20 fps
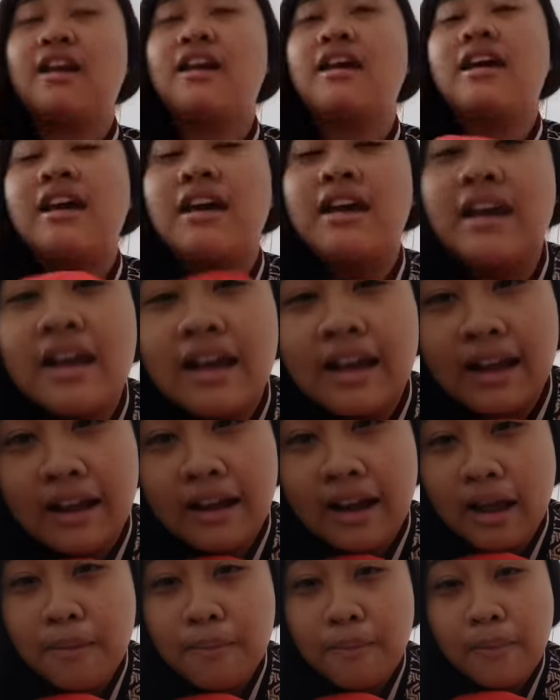
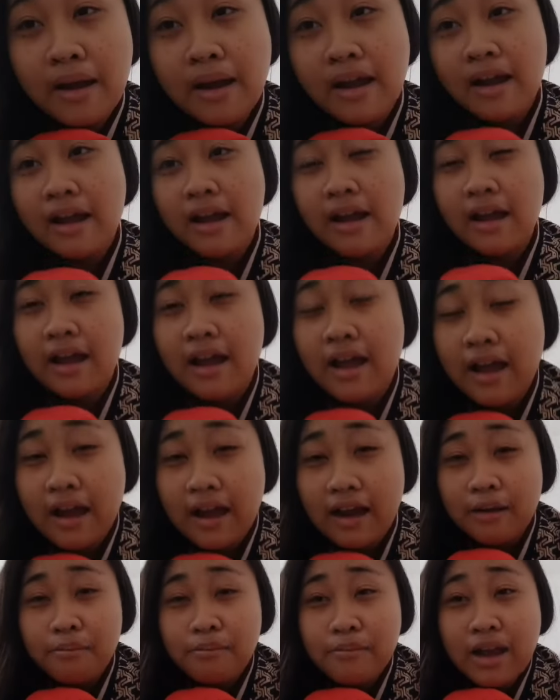kenapa
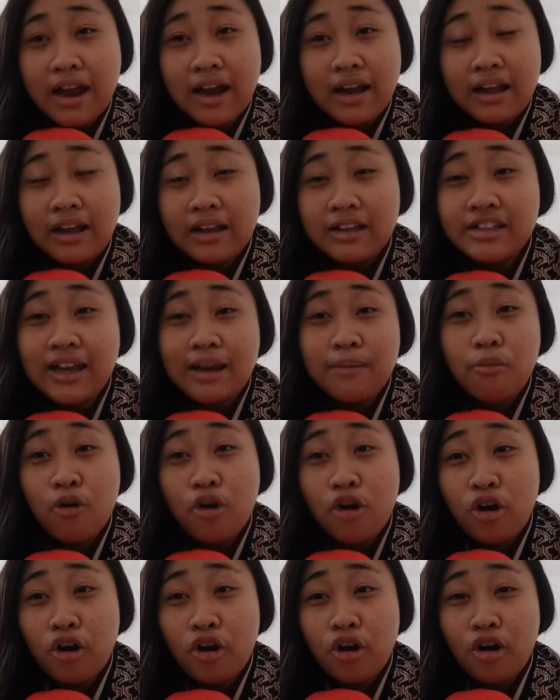biar cebok
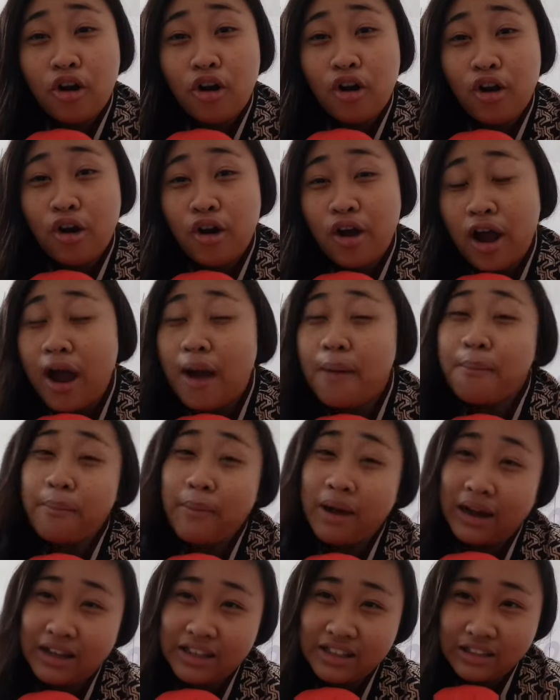um,
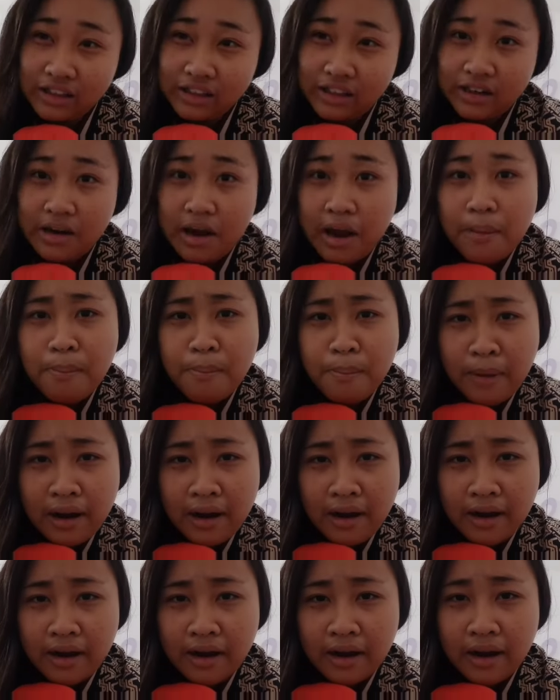kencingnya gampang
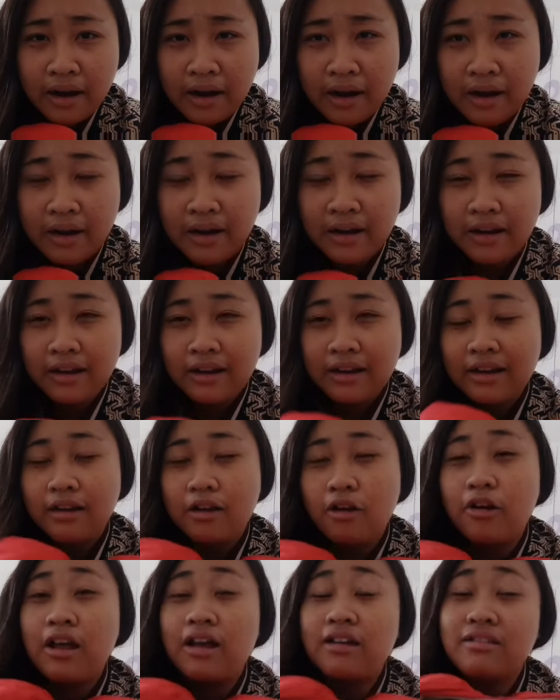orang
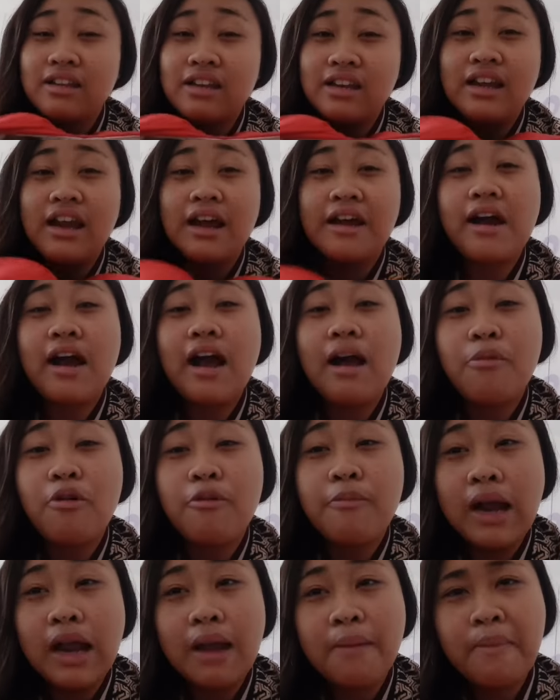sini kadang nggak mau pakai
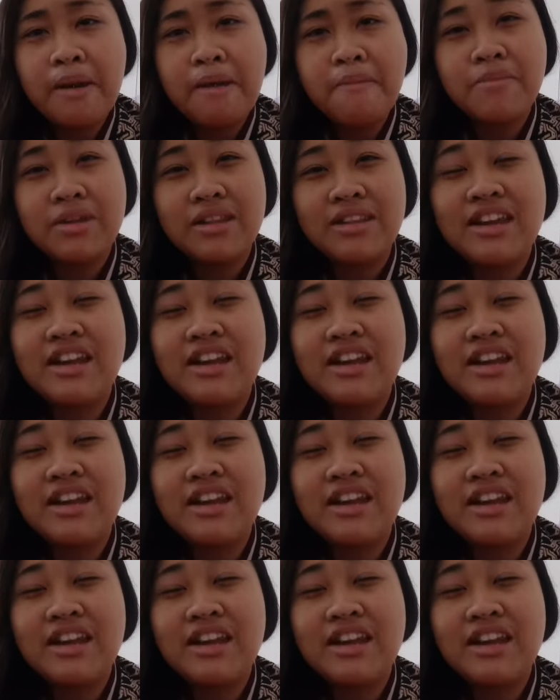pampers jadi tuh